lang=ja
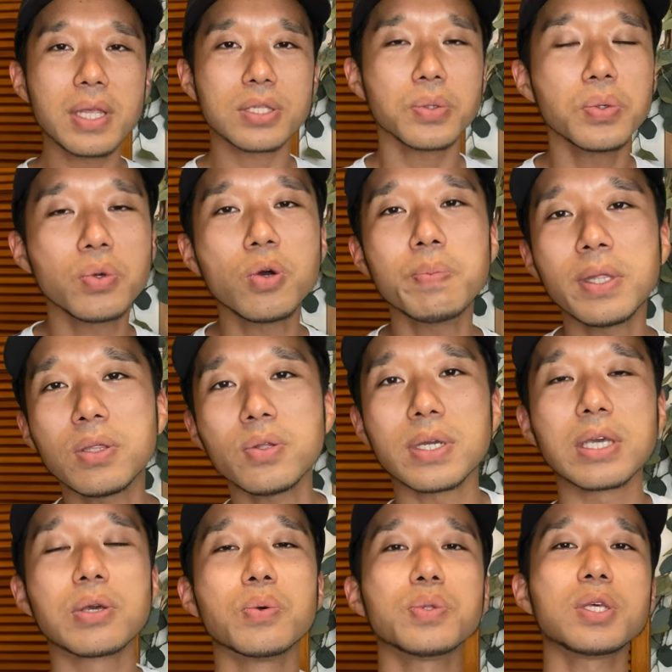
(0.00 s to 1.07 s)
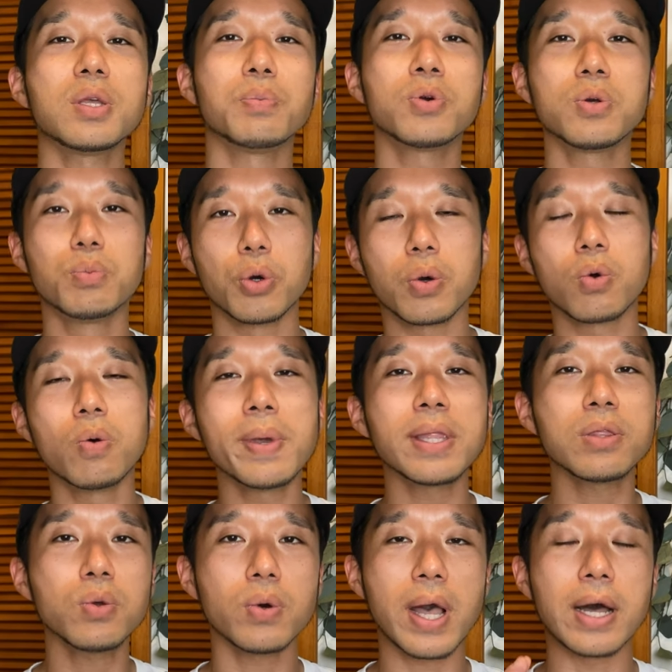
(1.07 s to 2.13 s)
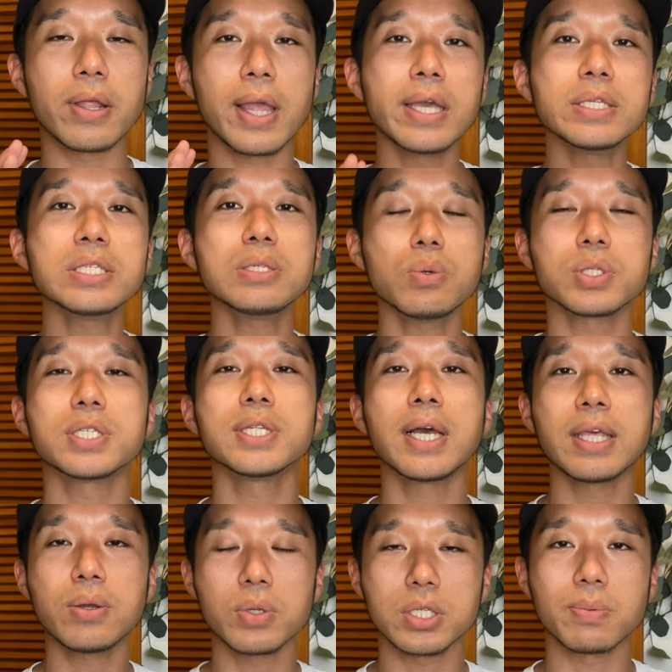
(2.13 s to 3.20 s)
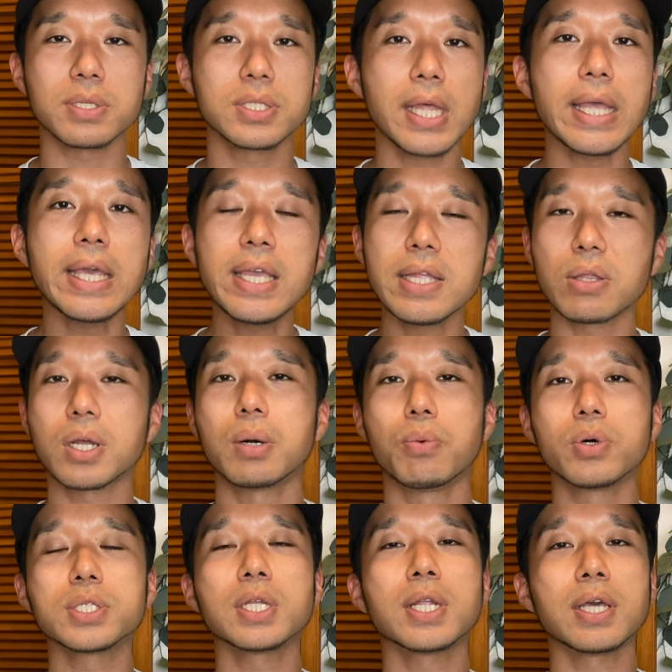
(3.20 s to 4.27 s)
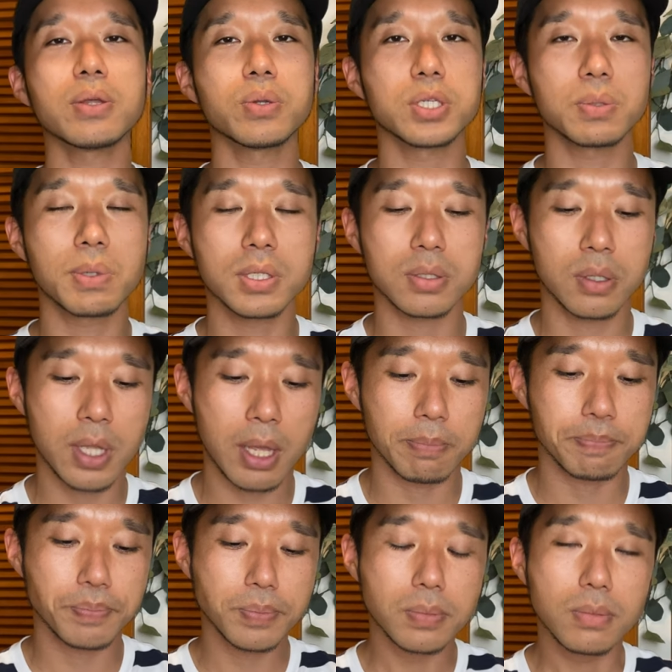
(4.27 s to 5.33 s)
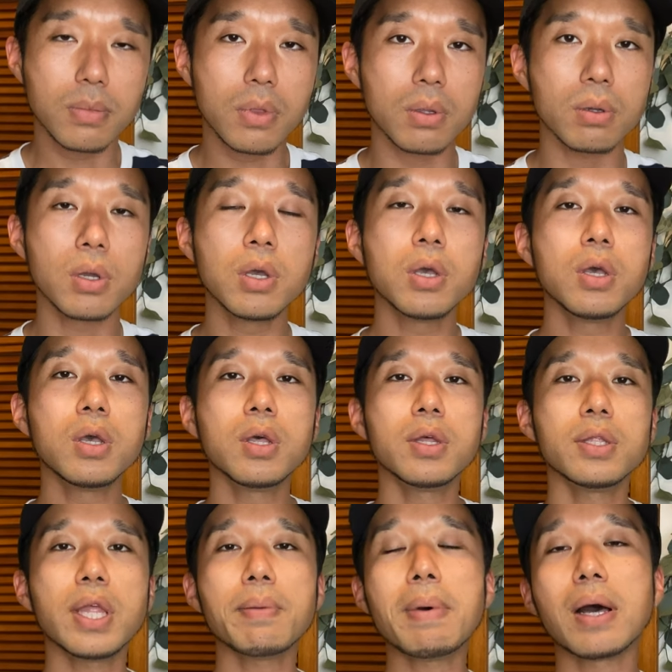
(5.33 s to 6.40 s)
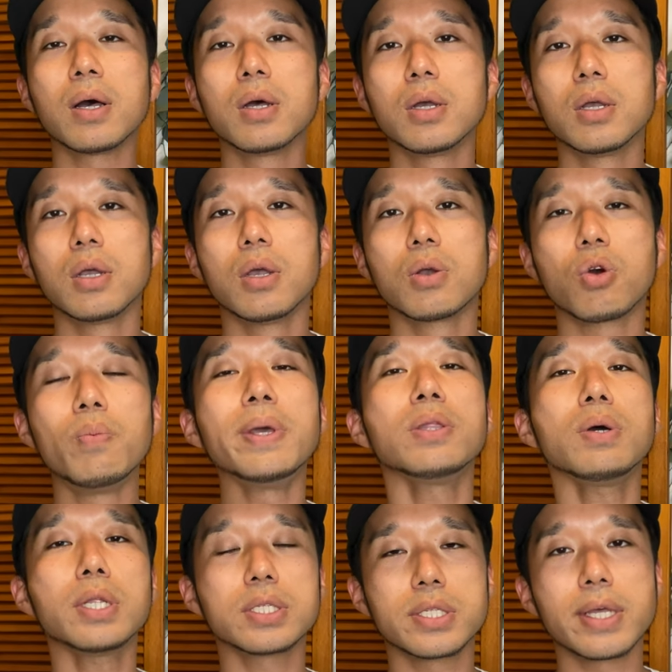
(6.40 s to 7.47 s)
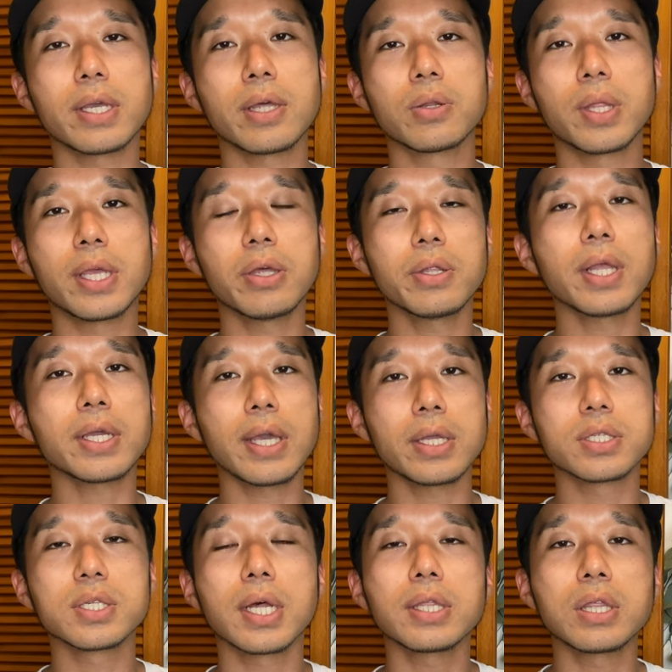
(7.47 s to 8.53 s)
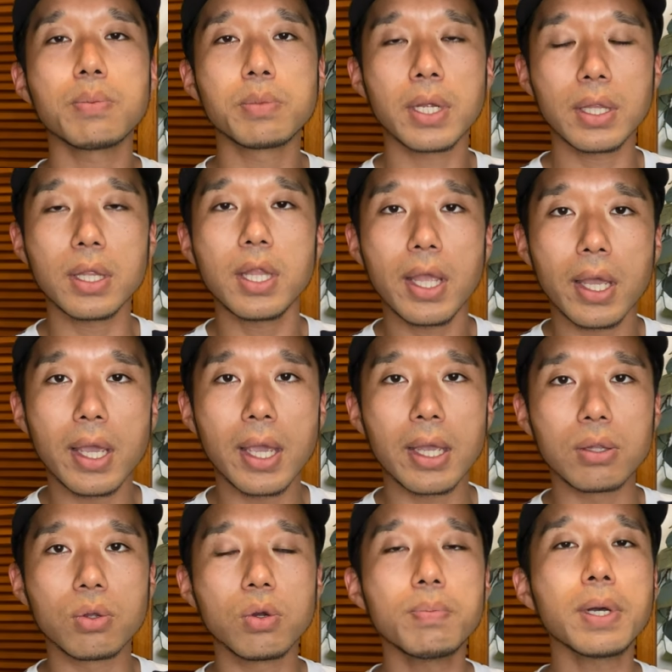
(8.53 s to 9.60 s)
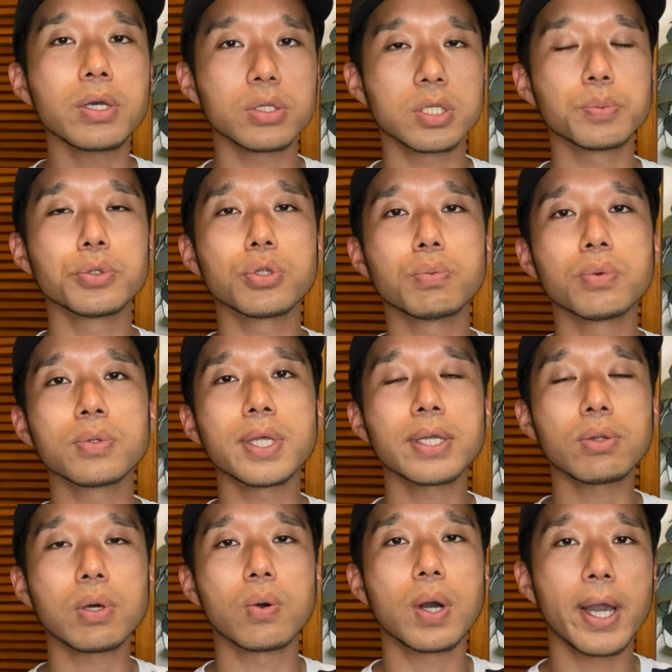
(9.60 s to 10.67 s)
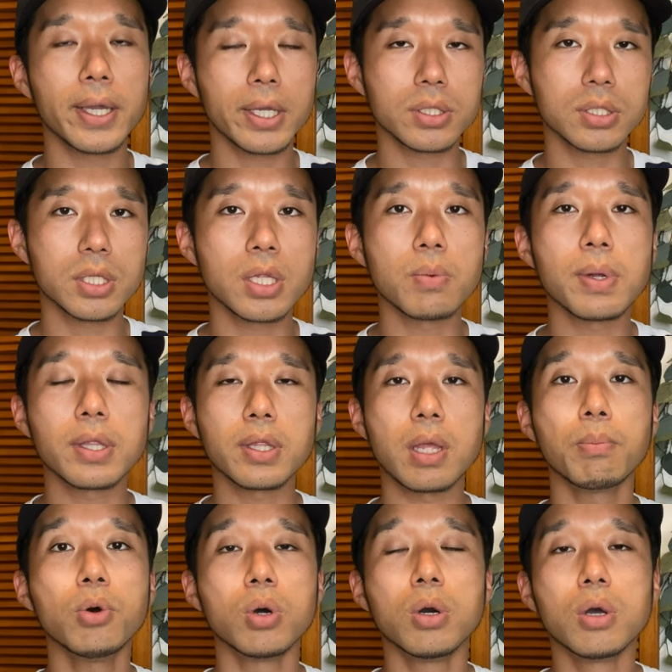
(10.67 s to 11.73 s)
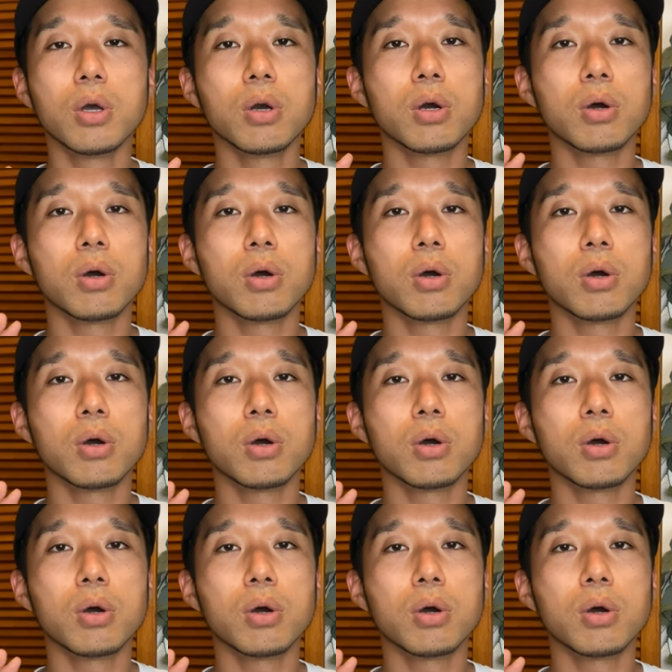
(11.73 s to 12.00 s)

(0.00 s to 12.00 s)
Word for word: でそういうコメントには基本的に僕もコメントあの返信をしないようにしますでいいねとかも押さないようにしますのででまあコメントはですね、けどできるだけ使ってもらって、えっ、と、うまく自分の問題とかを解決してもらって、もう、